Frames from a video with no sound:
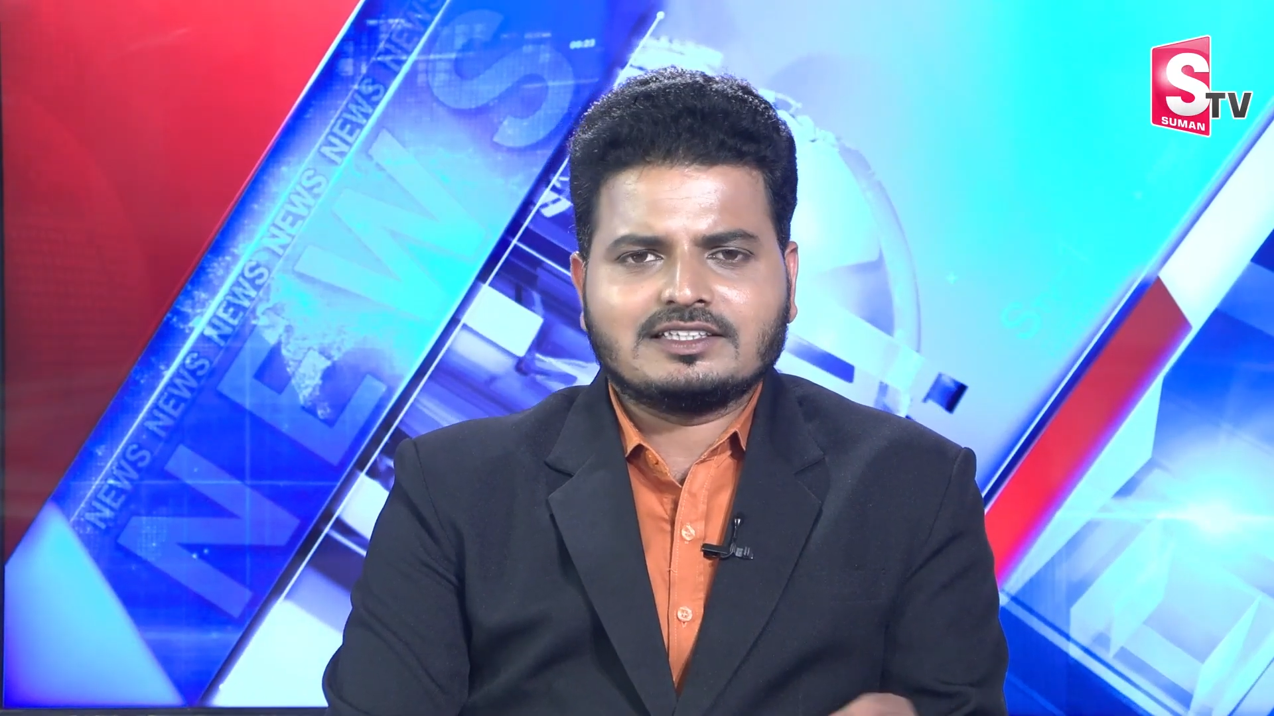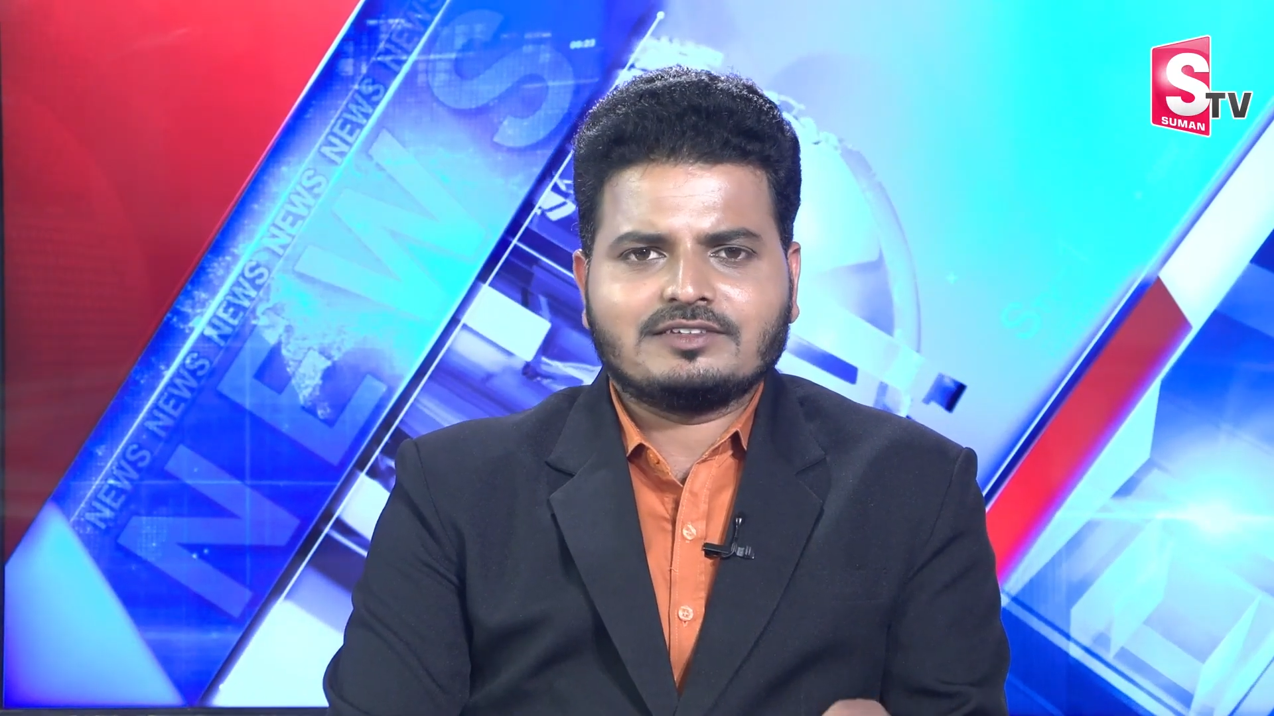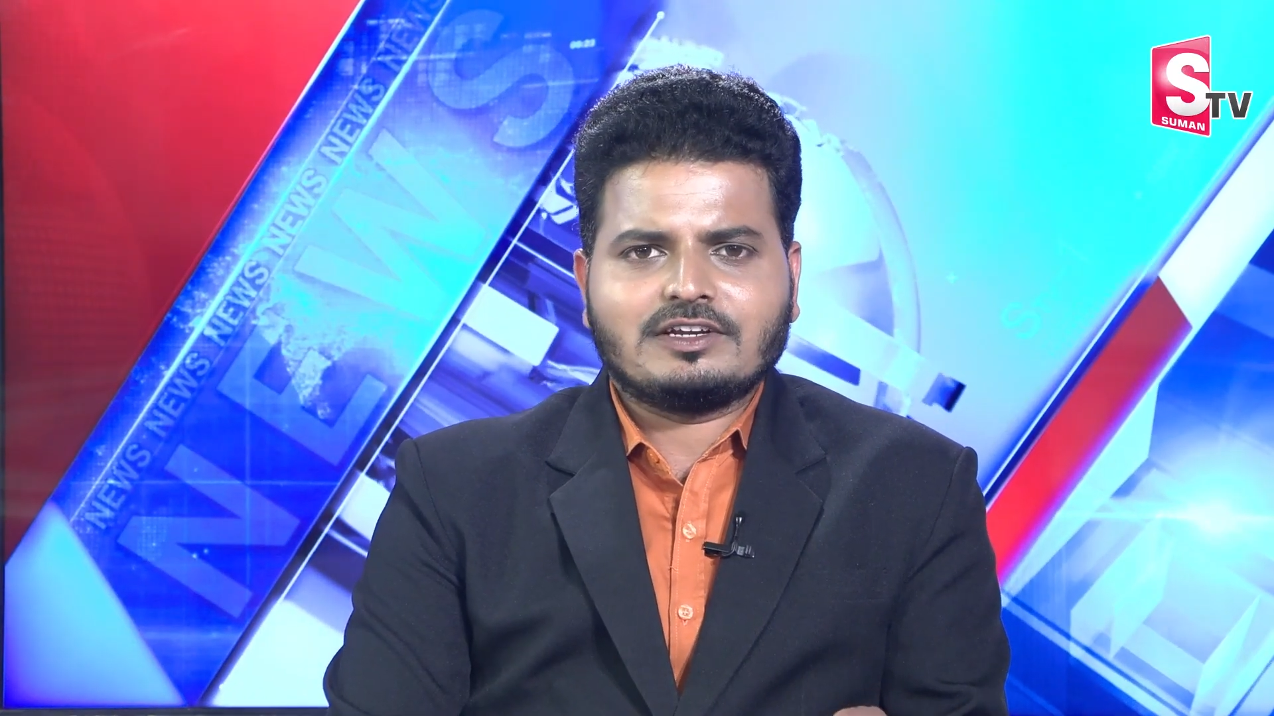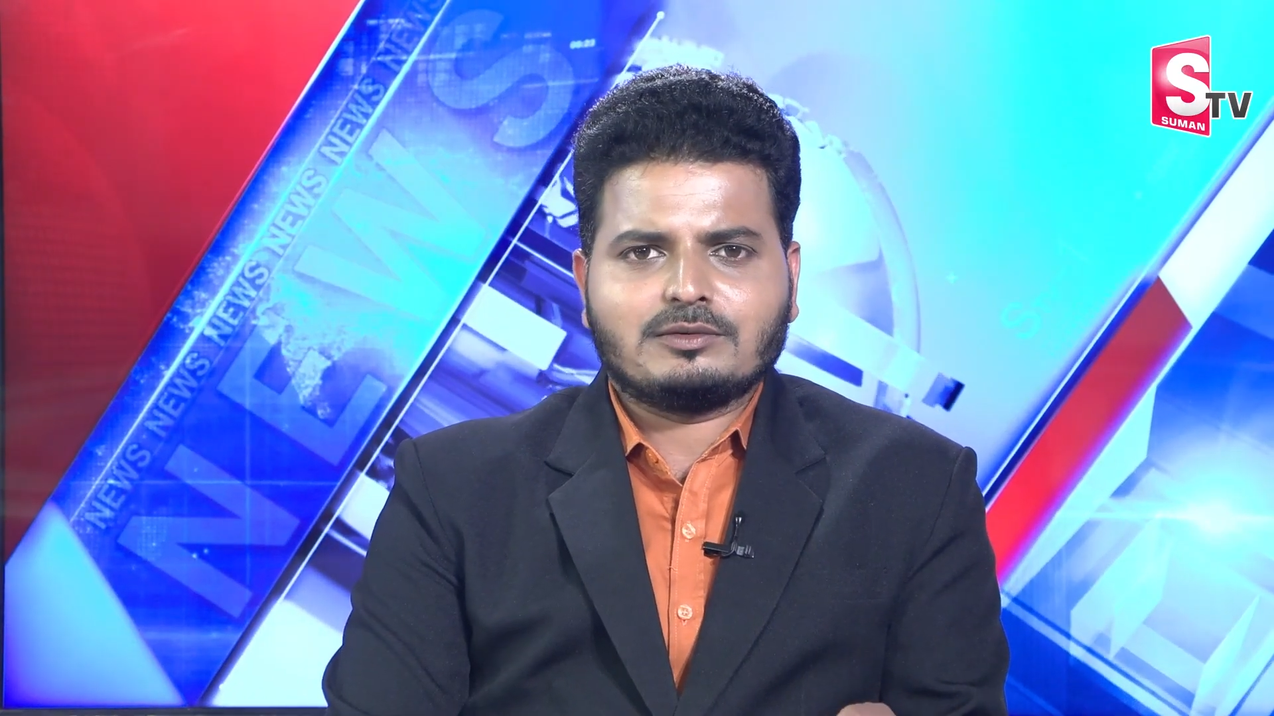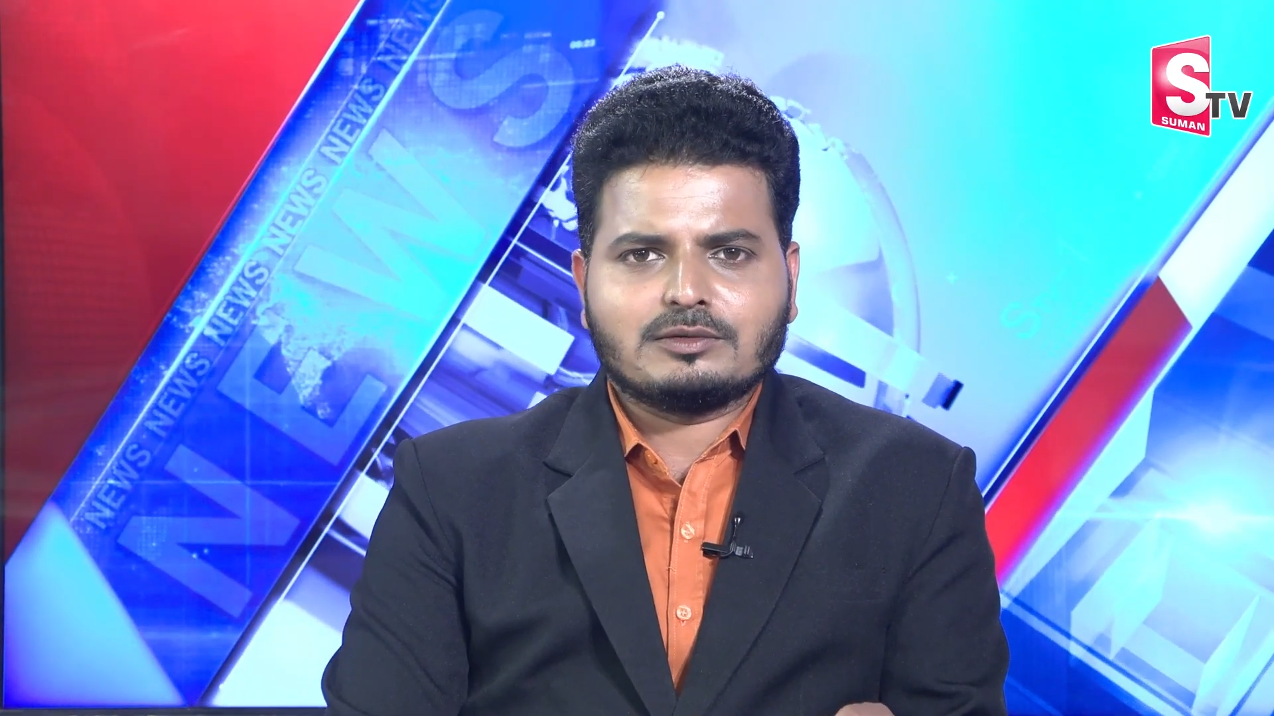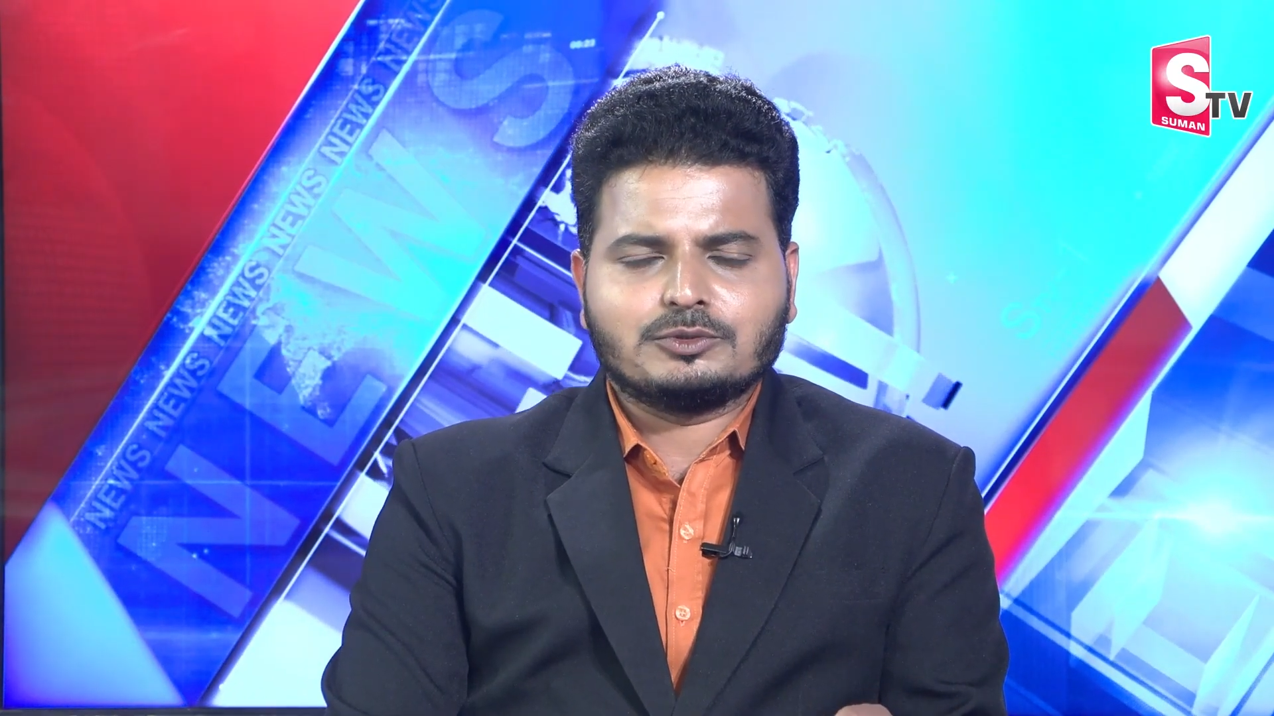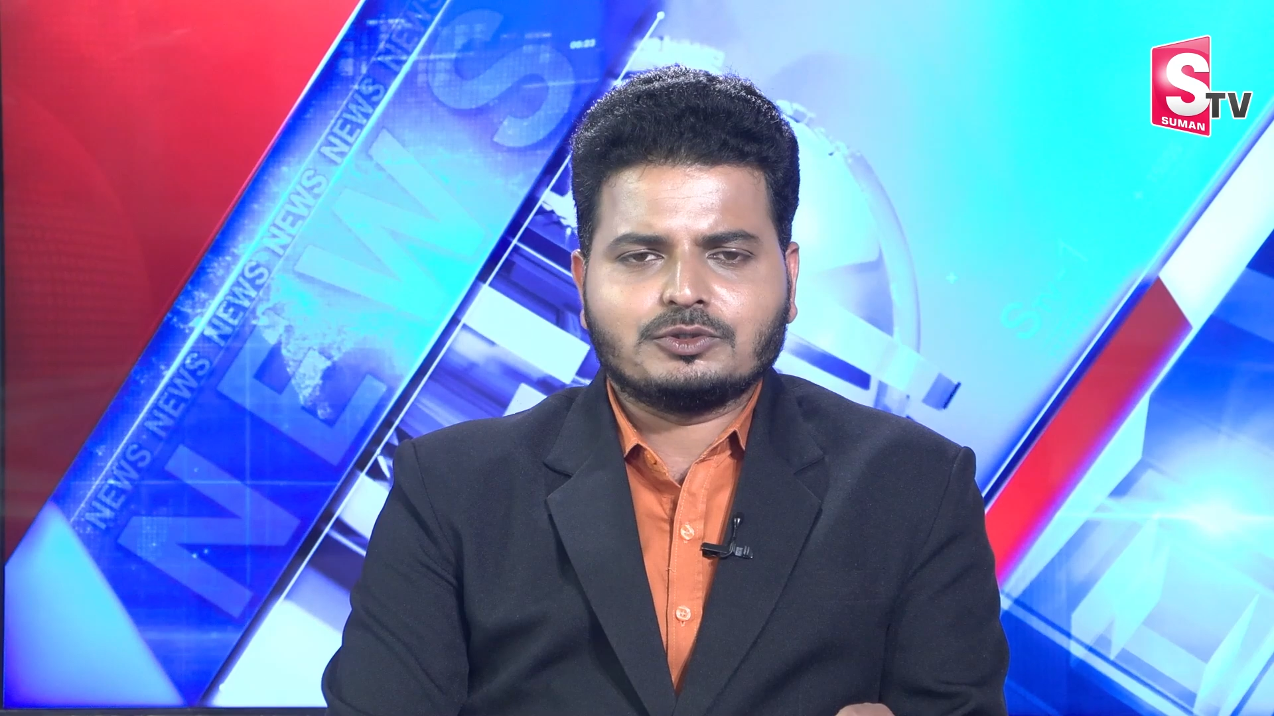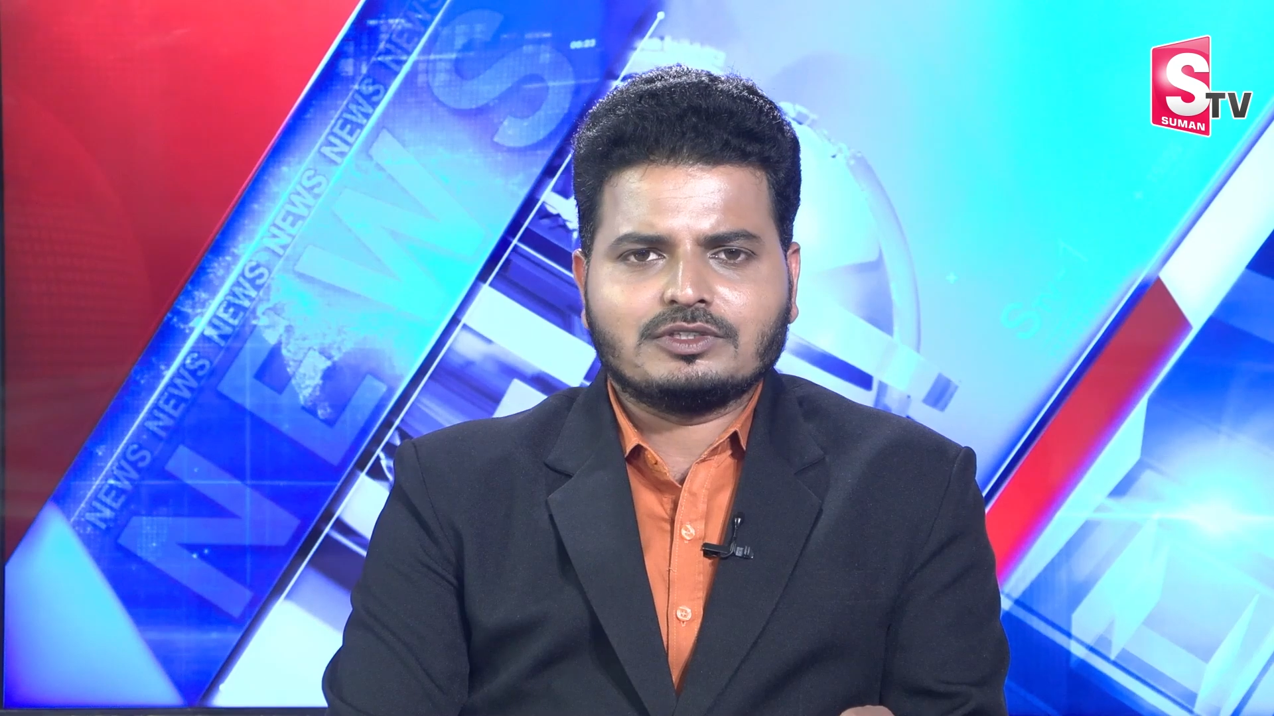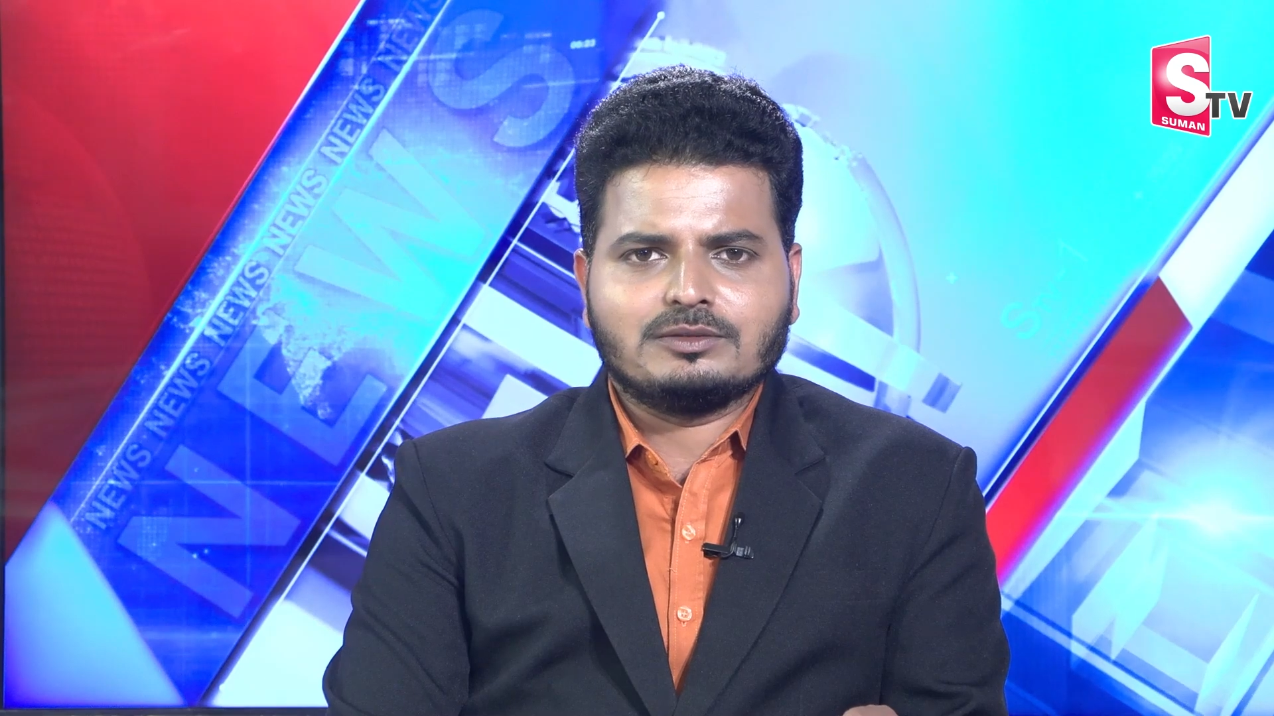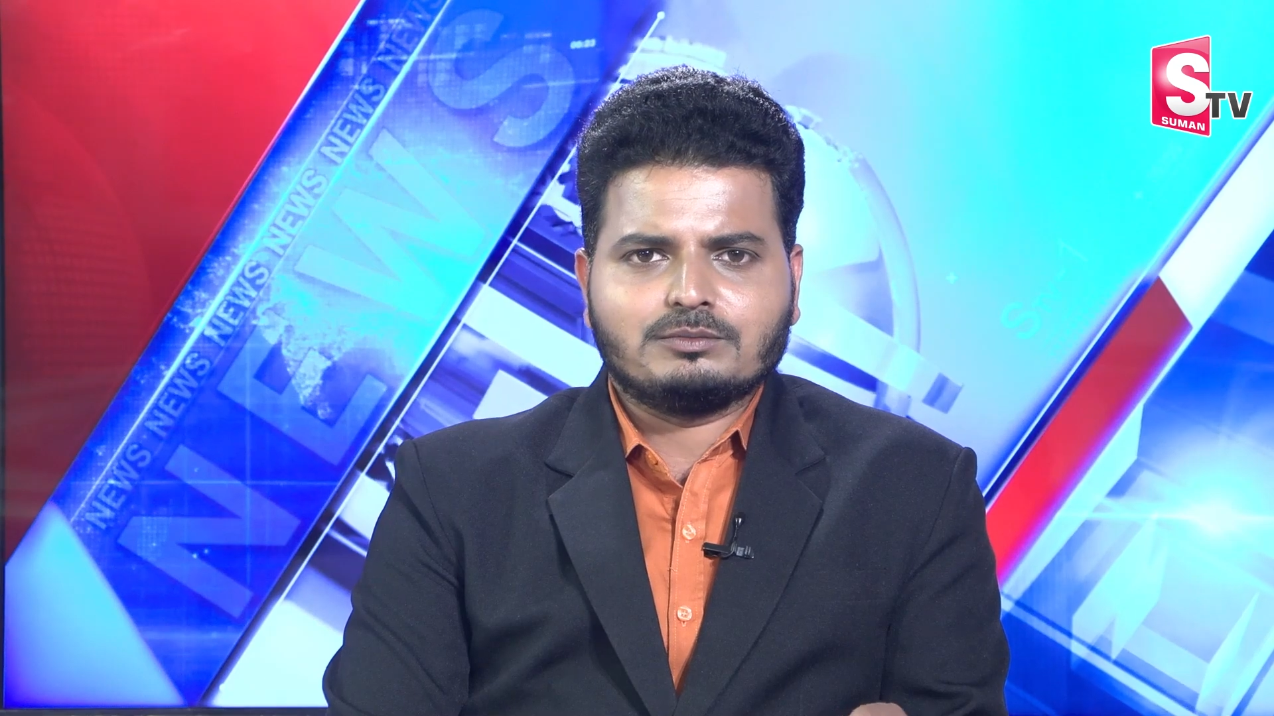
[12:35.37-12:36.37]
అయితే
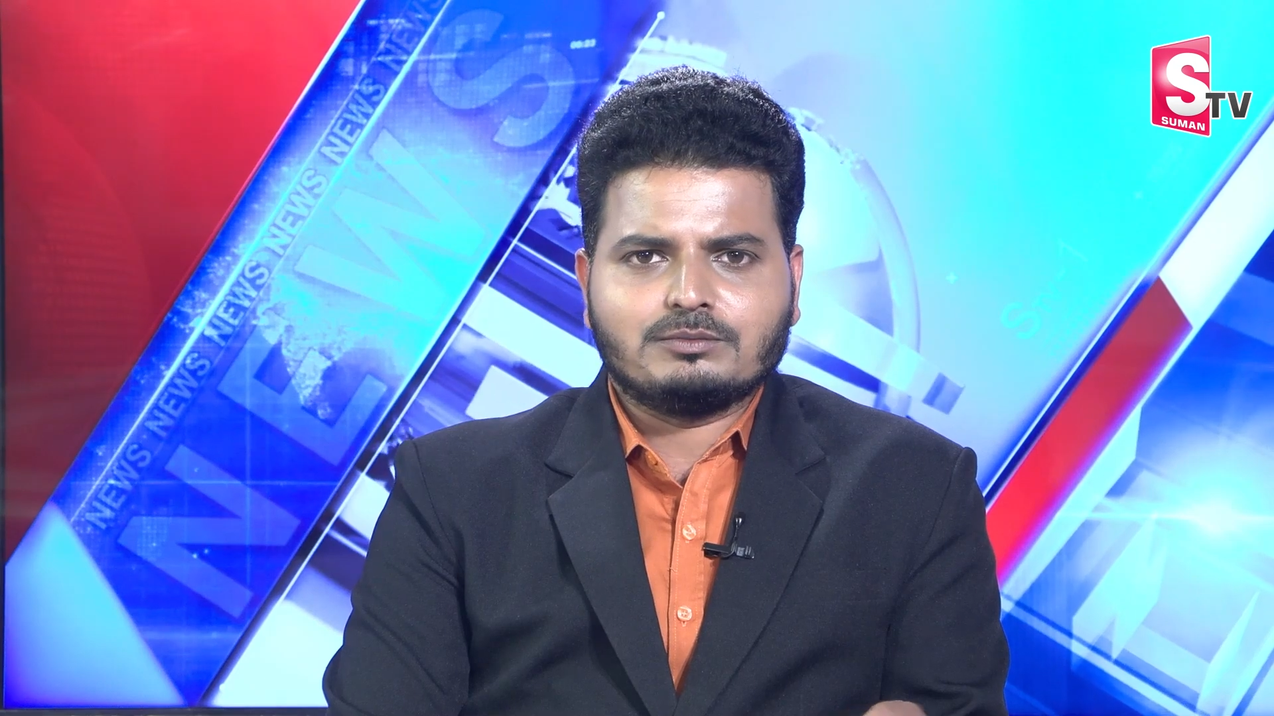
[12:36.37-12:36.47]
వినబడబోతుంది